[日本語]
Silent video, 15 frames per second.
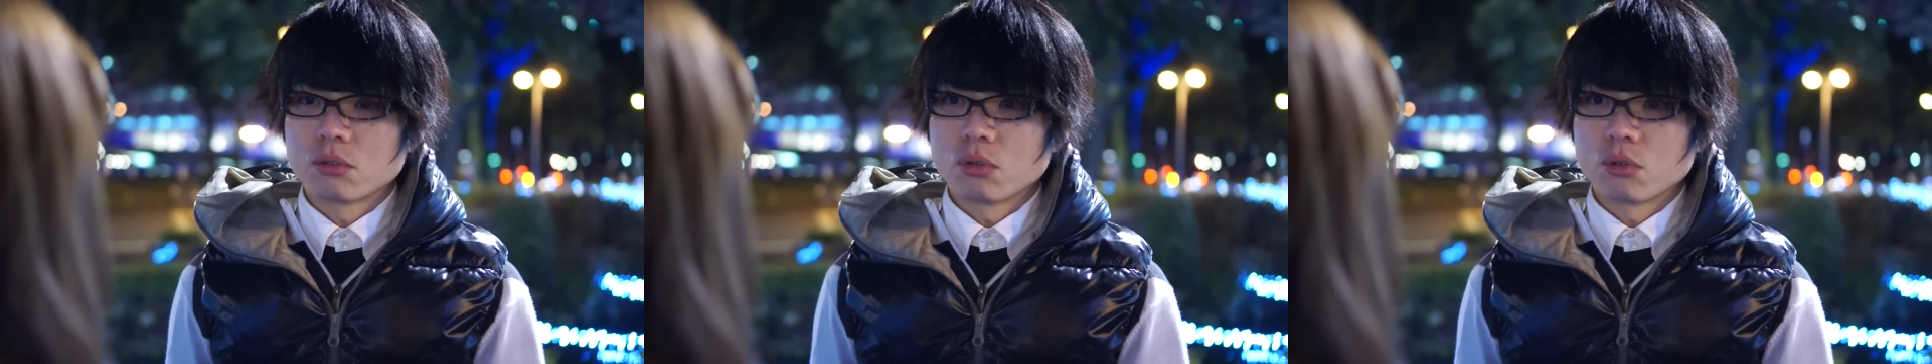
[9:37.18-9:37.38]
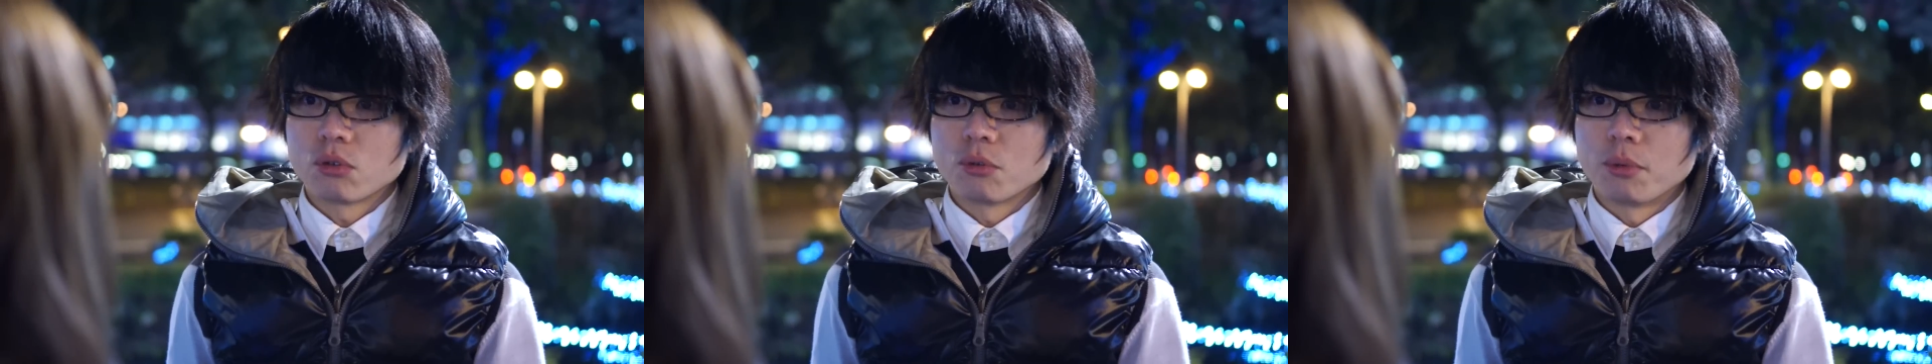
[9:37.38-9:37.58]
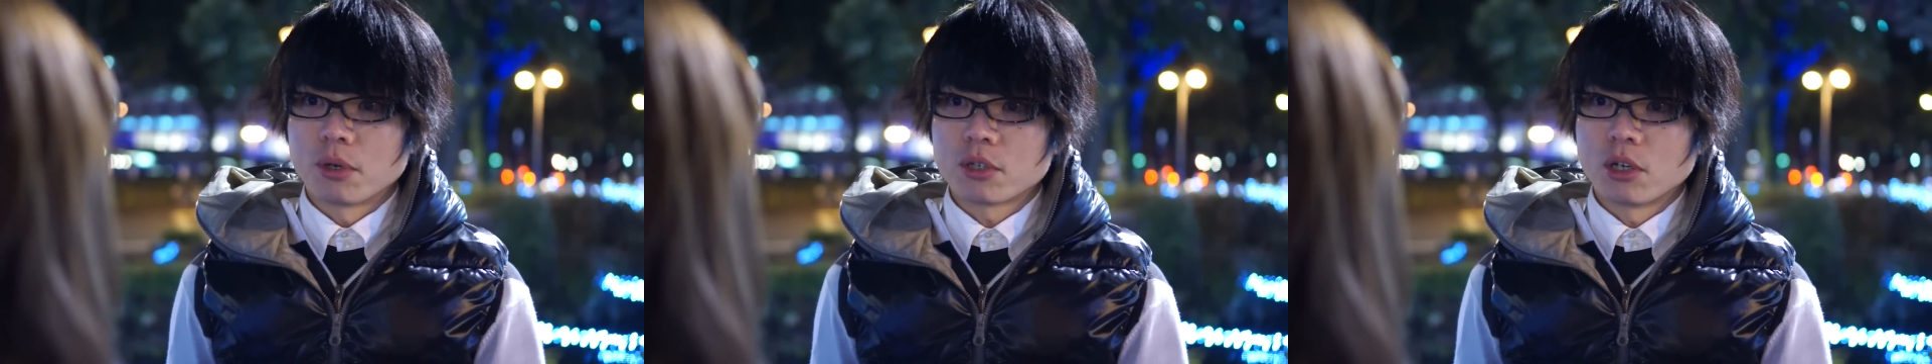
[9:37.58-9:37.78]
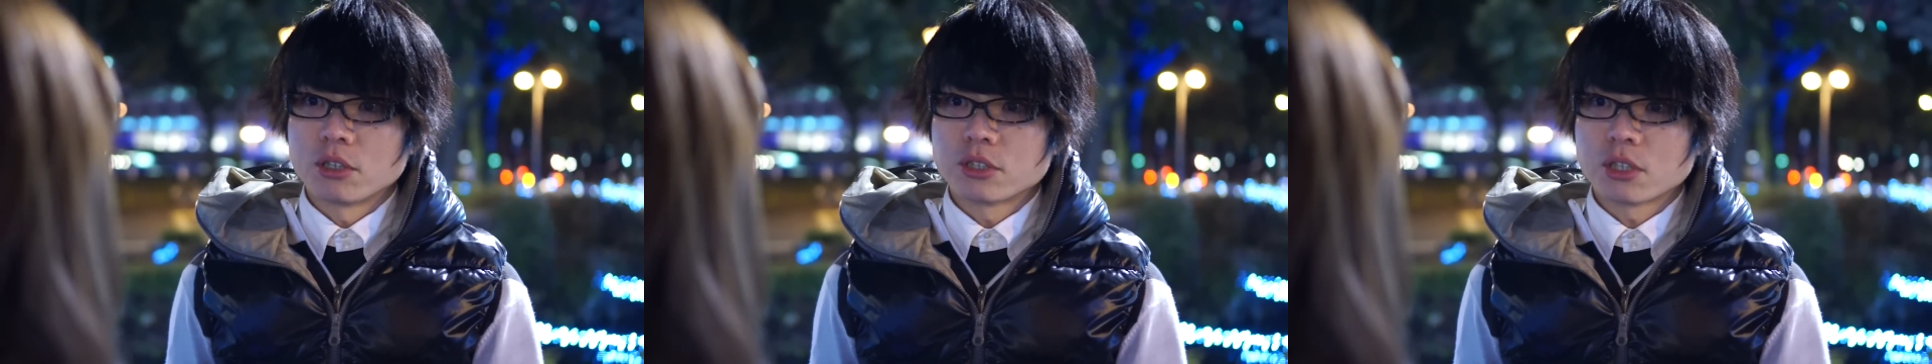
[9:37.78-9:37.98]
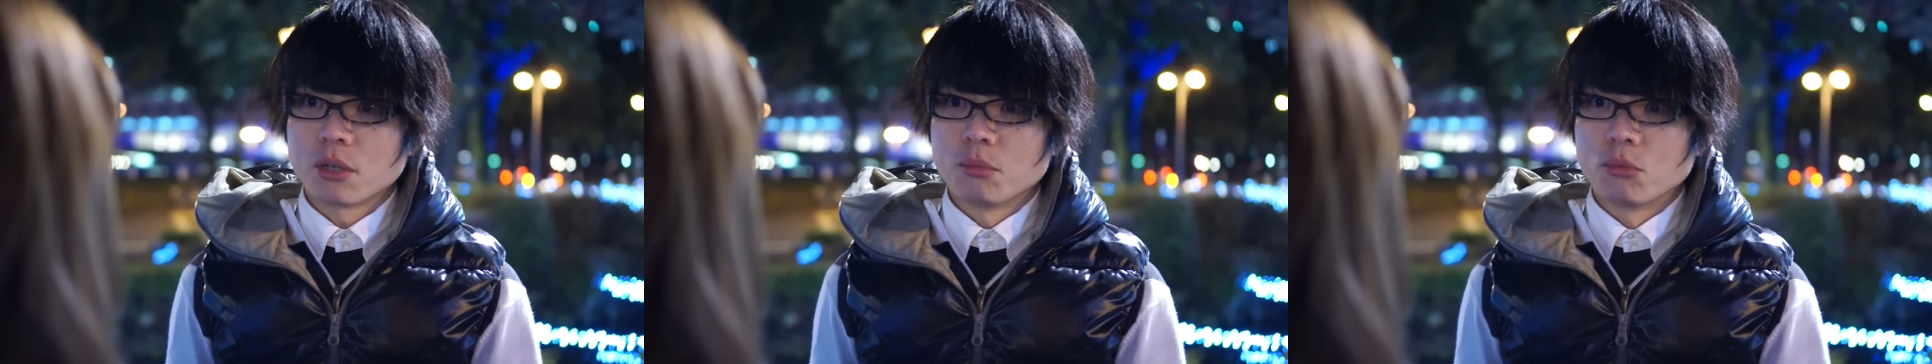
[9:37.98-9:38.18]
今日の爆
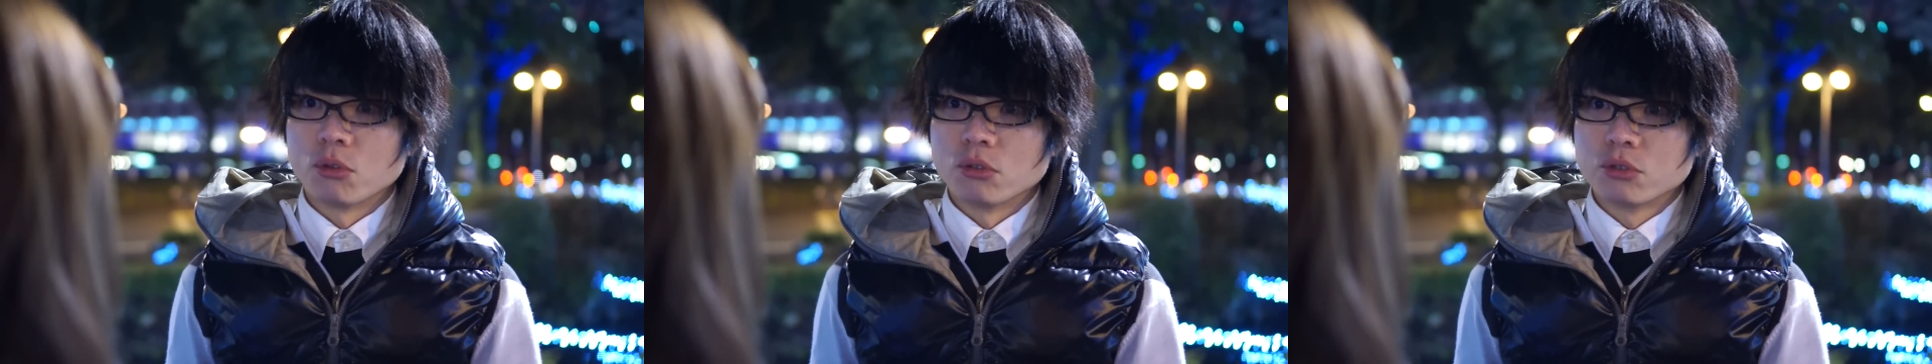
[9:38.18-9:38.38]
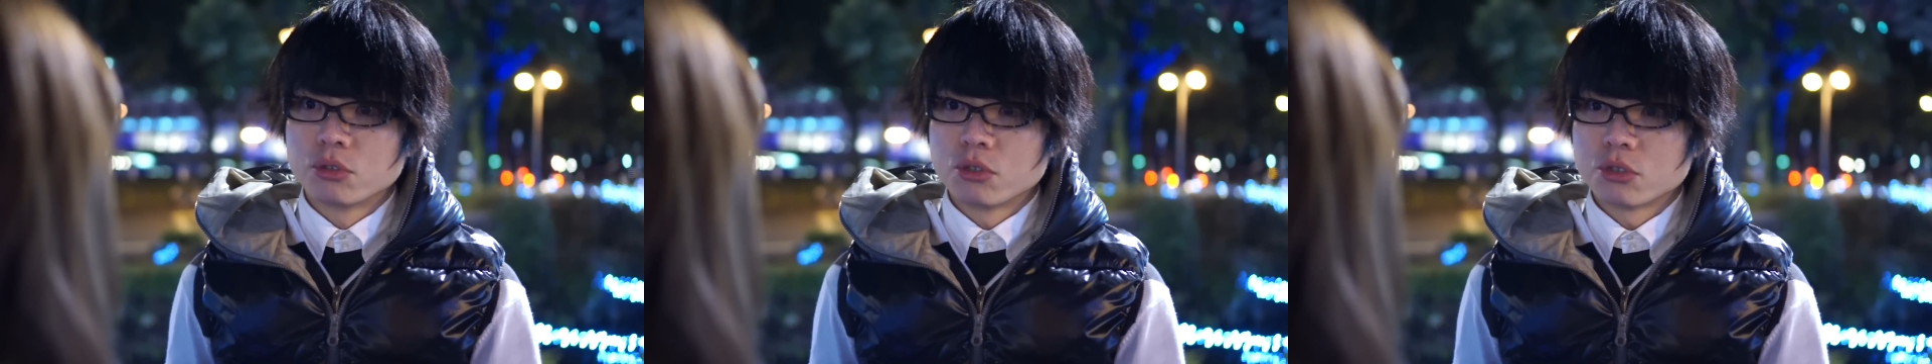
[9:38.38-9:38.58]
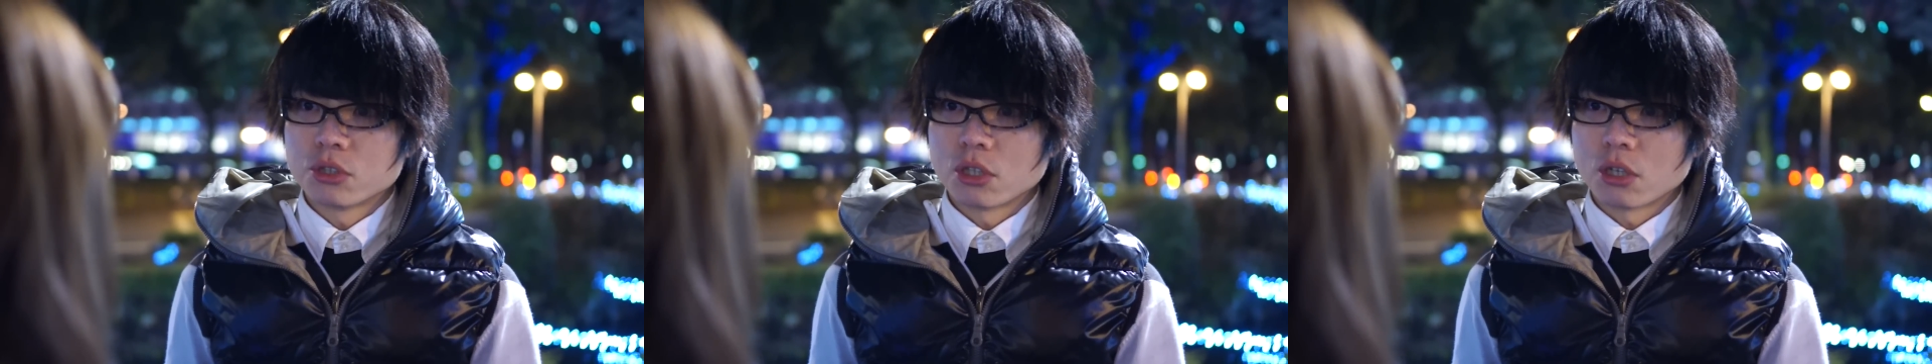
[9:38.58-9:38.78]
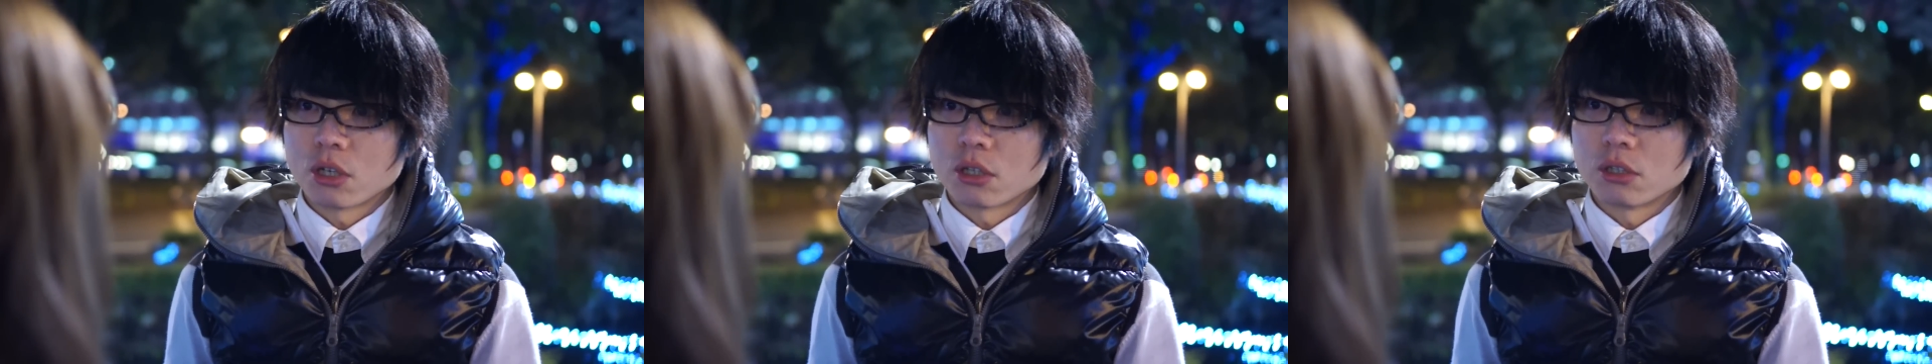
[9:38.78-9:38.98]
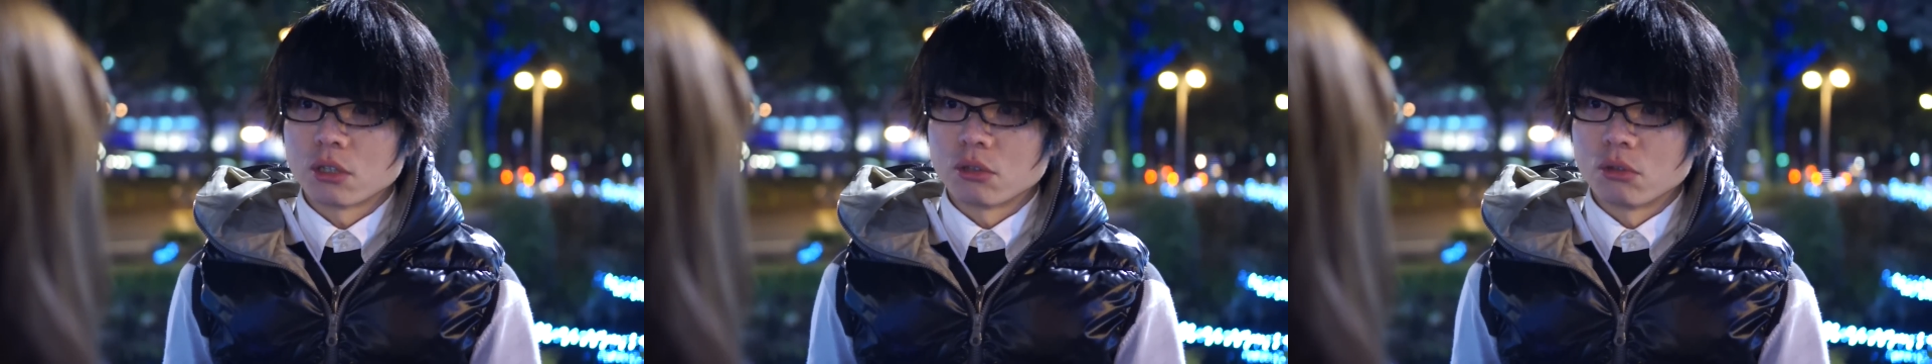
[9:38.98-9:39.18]
破事件も宇宙人が
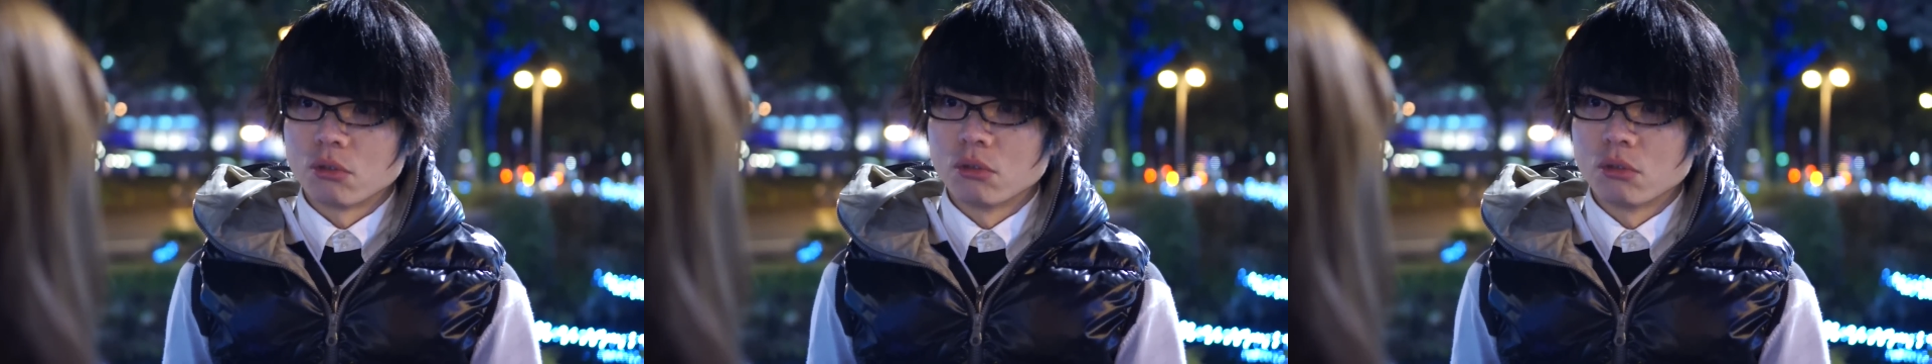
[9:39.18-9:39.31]
絡んでん